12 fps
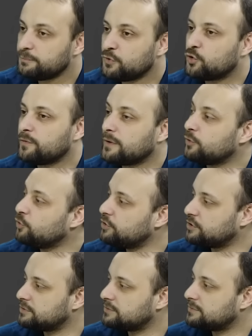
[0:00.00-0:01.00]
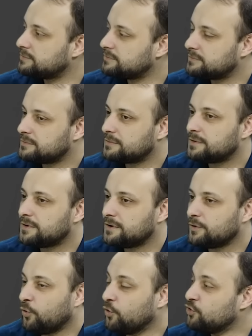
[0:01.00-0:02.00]
Bir güven uyu. Hmm.
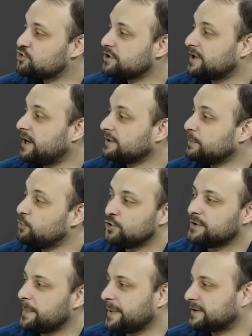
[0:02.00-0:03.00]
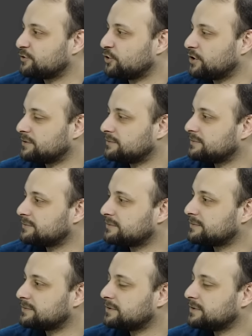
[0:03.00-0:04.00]
İyi, Oyunculara sonuçta, adam olun demek. Sonuçta o. verdi
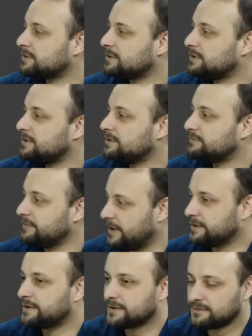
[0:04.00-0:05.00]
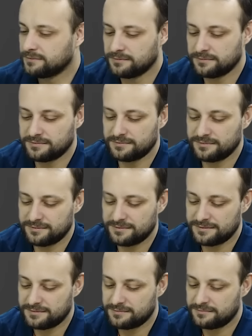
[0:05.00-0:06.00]
bu arada. Verdi. Aston Villa 3
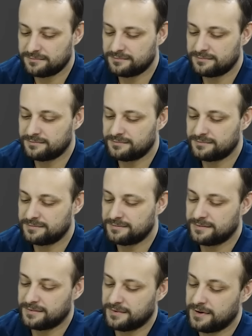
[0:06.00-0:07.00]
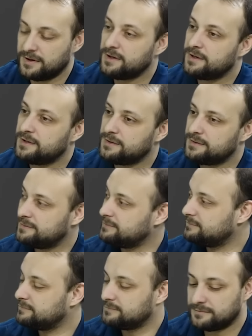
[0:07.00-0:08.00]
atmak performanstır
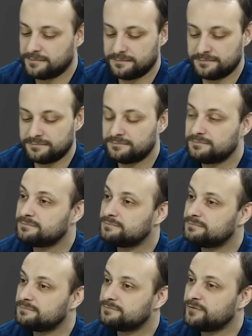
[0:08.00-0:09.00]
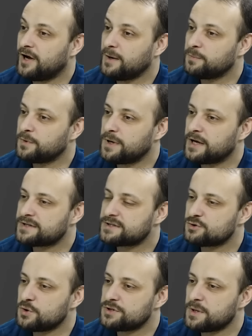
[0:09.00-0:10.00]
yani. Var mı ekstra
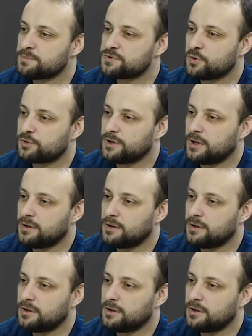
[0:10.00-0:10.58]
söyleyeceğim bir şey orada?